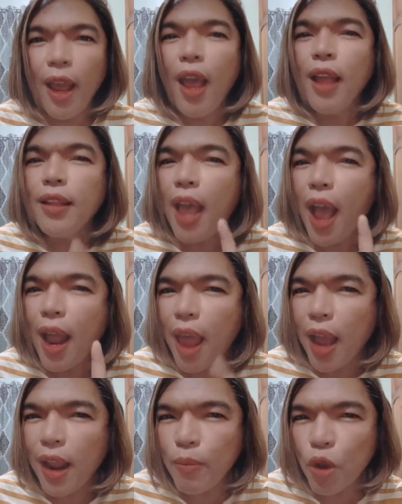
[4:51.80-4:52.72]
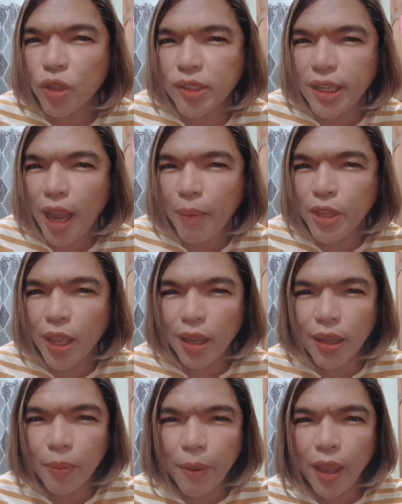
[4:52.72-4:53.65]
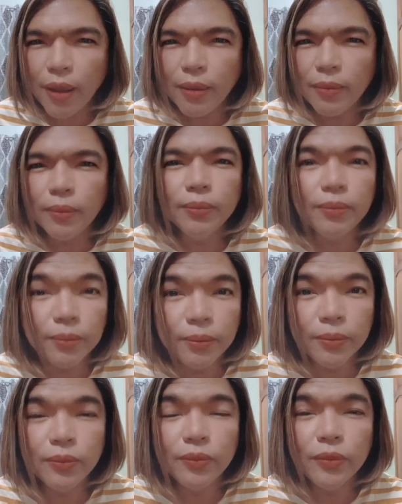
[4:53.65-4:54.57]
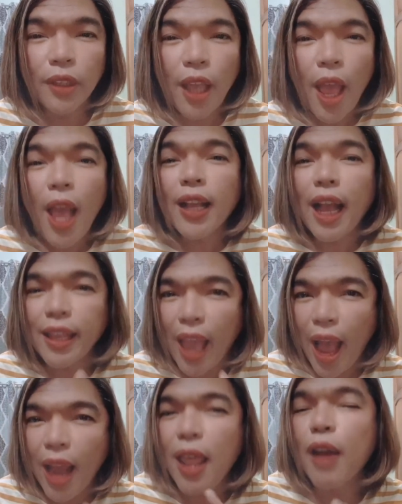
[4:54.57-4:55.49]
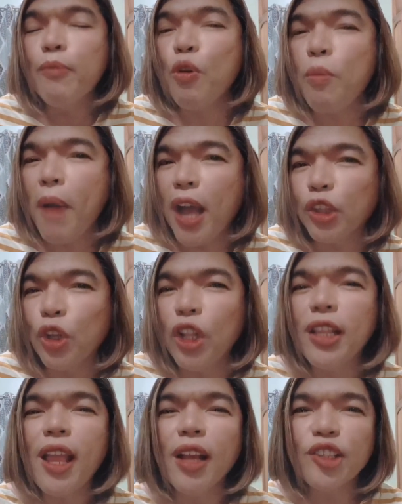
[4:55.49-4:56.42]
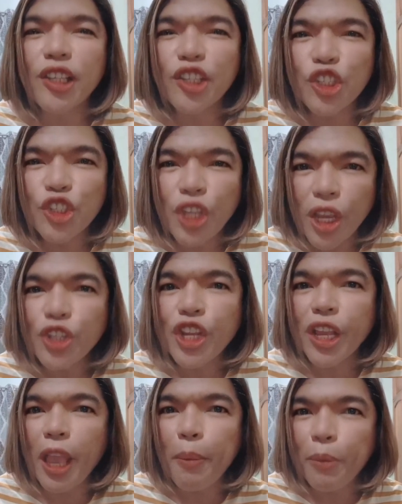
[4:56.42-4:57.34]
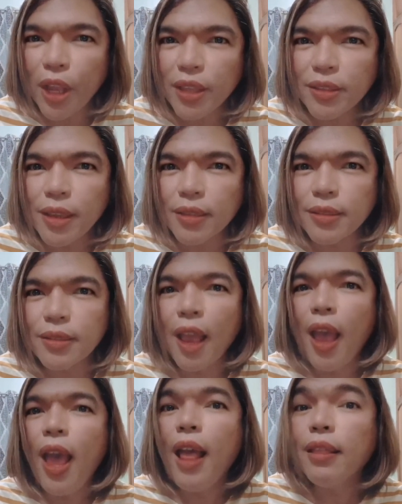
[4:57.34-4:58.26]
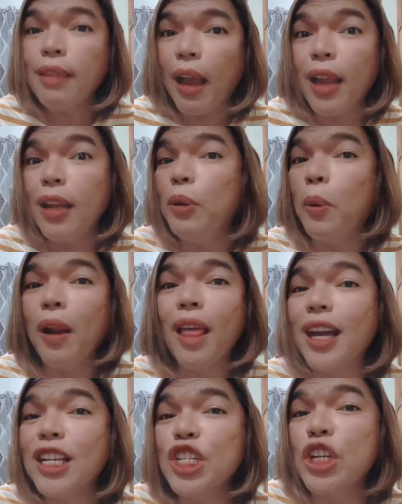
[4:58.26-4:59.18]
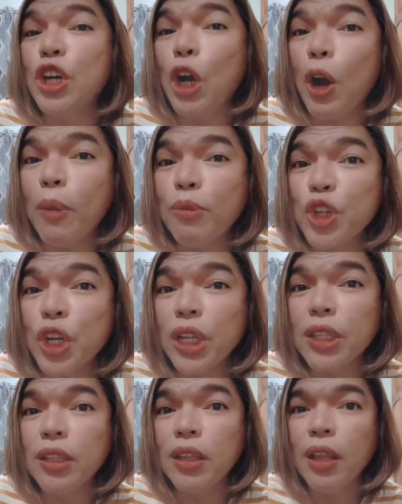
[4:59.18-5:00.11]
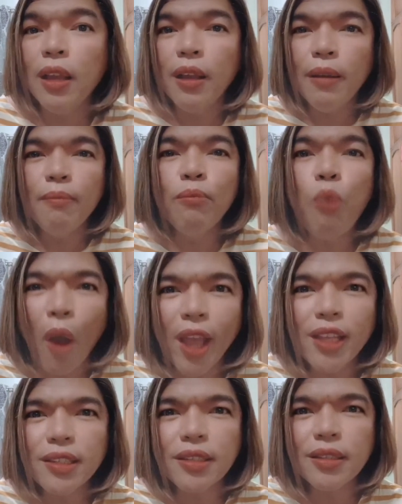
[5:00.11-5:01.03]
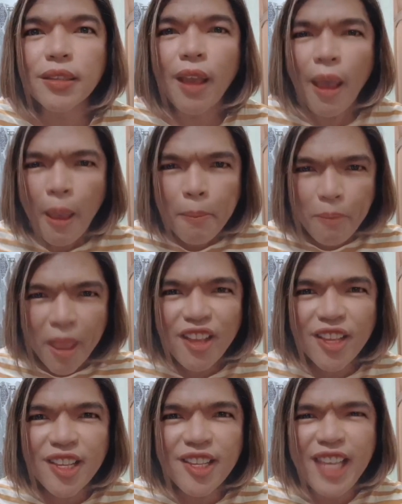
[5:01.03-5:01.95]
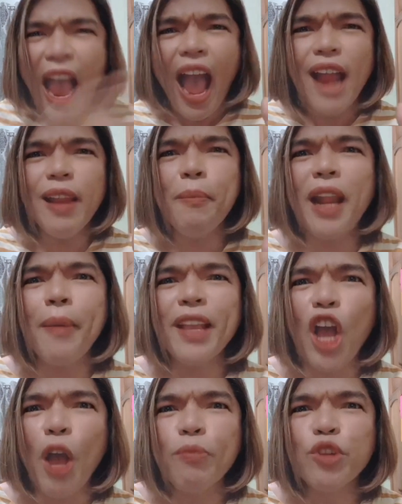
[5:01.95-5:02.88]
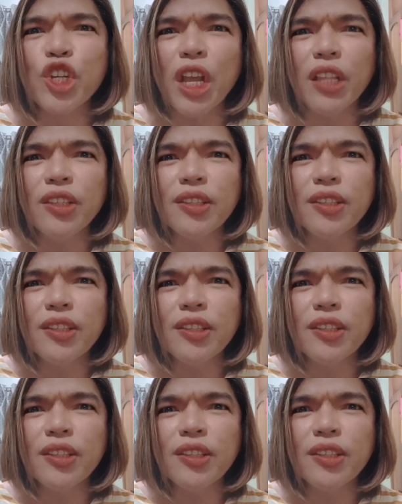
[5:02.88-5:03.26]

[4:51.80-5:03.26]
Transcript: Naalala mo ang sinabi niya kagabi? Hmm. Kaya lang pumatol yang si CJK Princess dahil wala siyang option. Pwes, bigyan na naman aming options!